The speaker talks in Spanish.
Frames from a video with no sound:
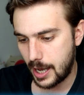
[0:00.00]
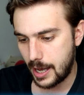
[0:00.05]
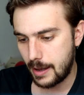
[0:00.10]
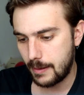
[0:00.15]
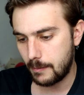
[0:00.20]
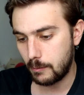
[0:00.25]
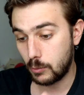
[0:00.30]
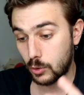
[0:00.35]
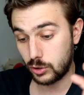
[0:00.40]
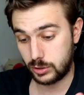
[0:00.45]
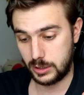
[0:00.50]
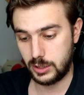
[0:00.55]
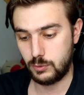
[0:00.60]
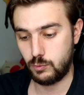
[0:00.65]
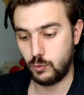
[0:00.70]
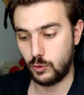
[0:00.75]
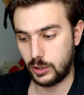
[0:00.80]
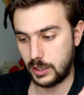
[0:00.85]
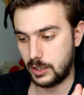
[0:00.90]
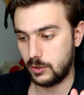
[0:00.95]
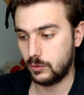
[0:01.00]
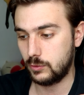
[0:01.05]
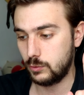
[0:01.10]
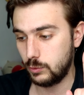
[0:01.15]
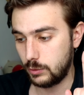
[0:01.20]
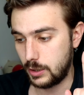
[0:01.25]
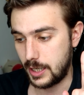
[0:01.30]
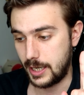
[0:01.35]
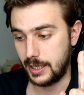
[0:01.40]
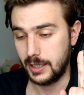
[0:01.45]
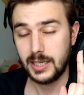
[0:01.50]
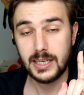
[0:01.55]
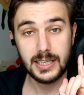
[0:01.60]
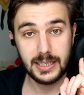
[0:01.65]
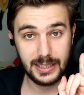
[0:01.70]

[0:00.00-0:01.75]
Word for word: a Mortis Bruja Nocturna